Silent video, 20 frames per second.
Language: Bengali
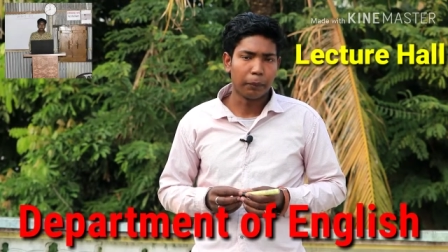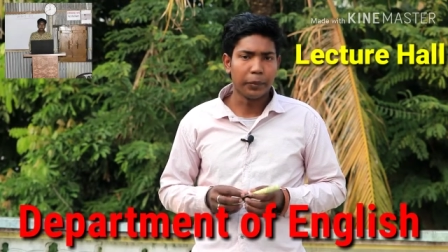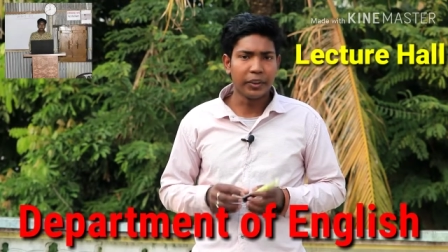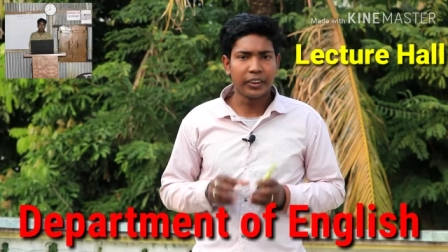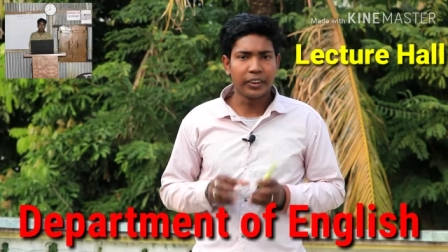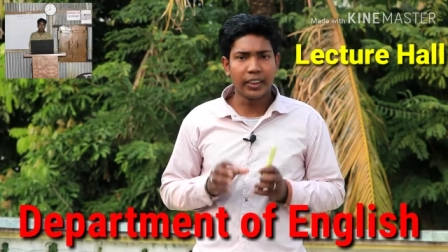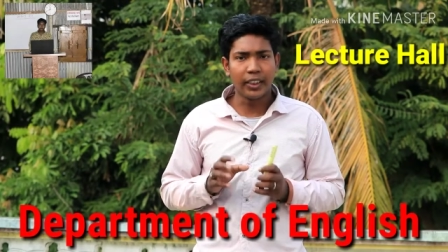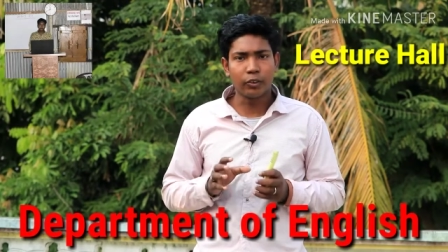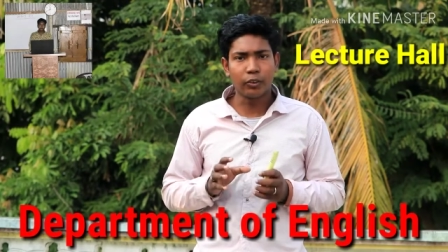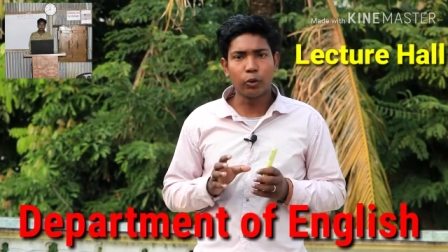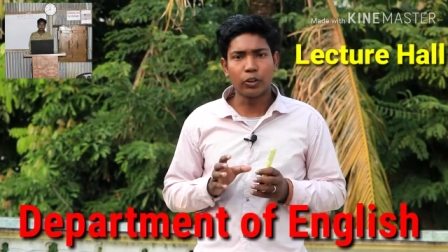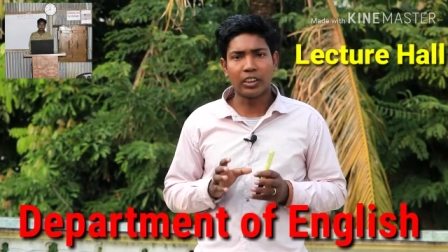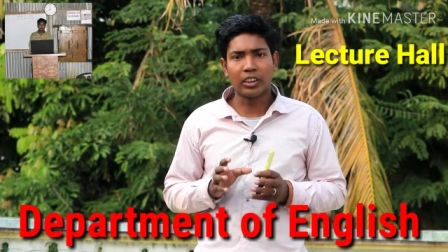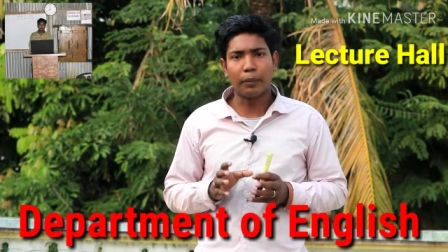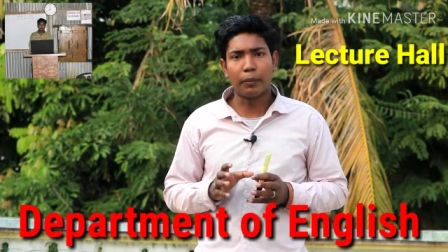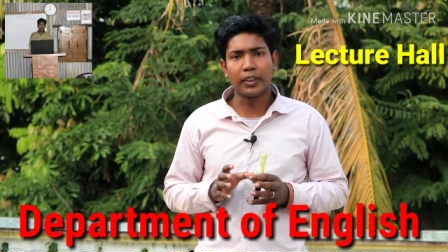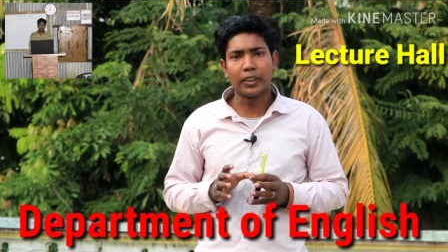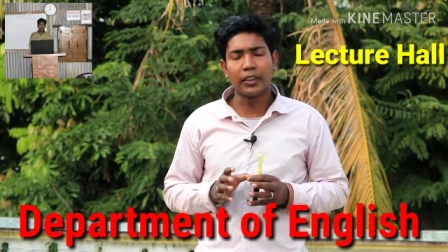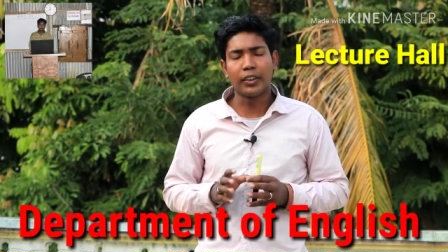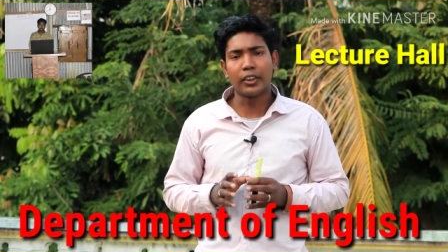বিসিএস হচ্ছে
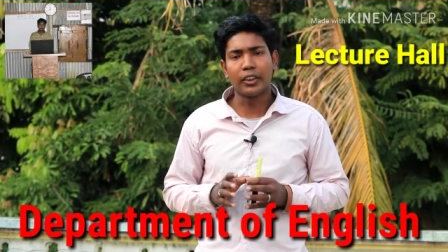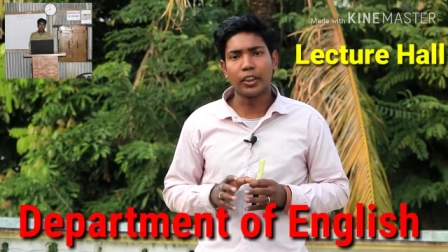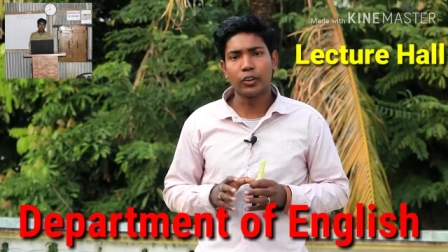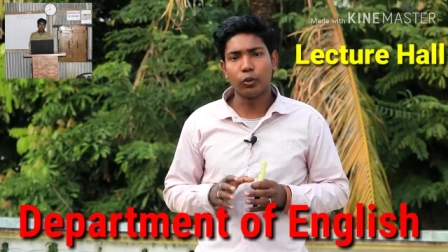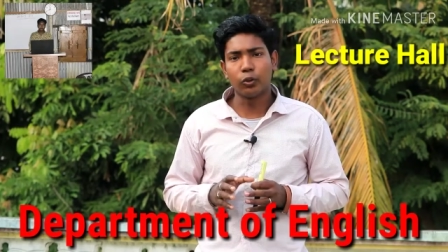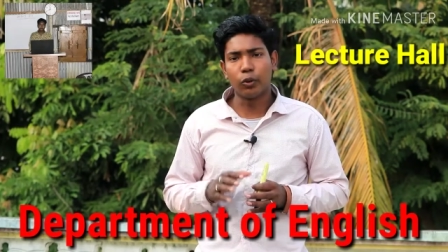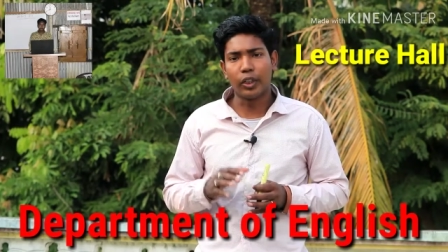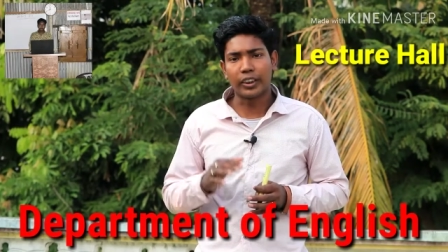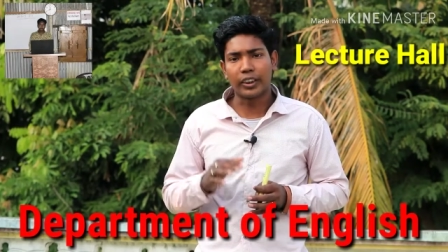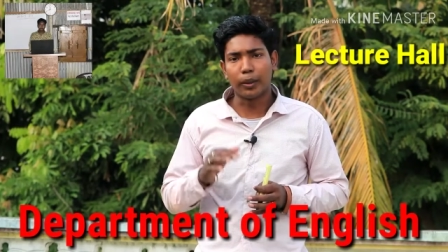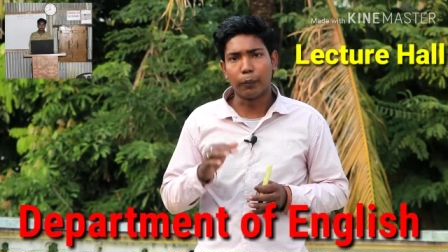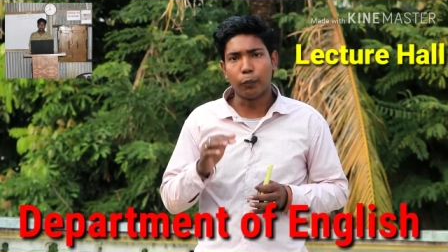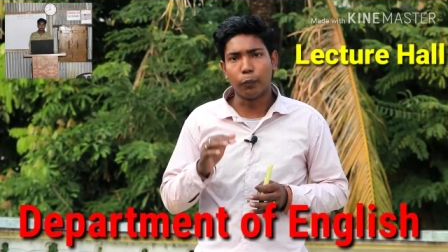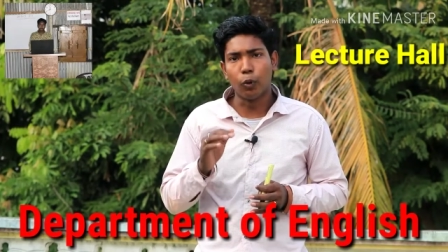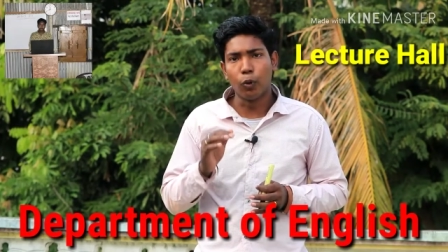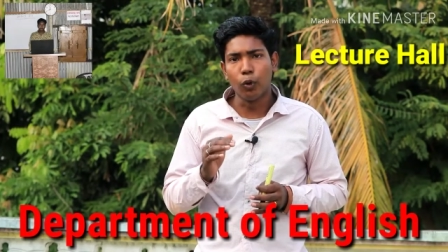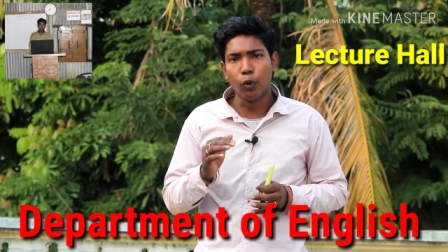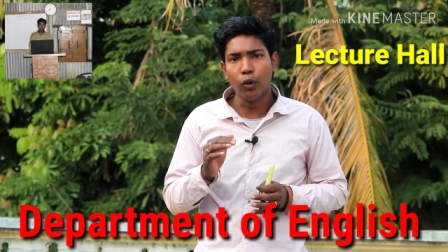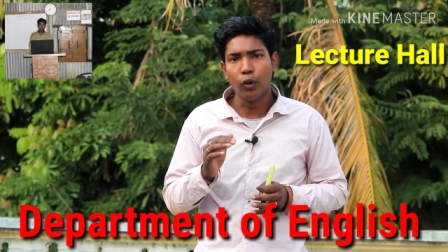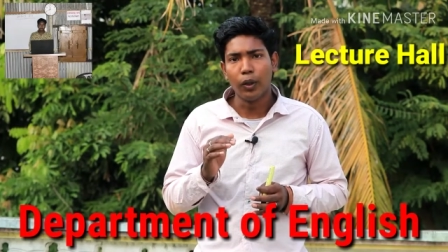আমাদের দেশের জন্য একটা
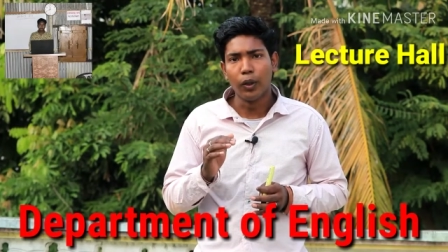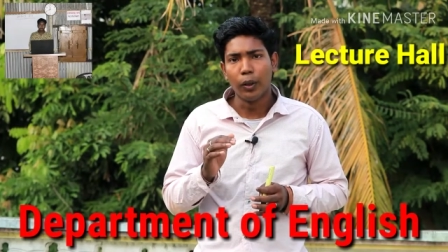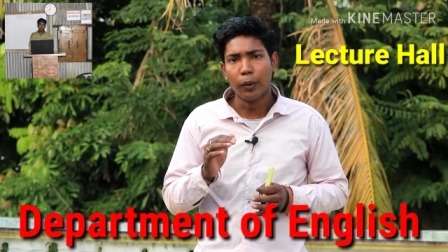বহুল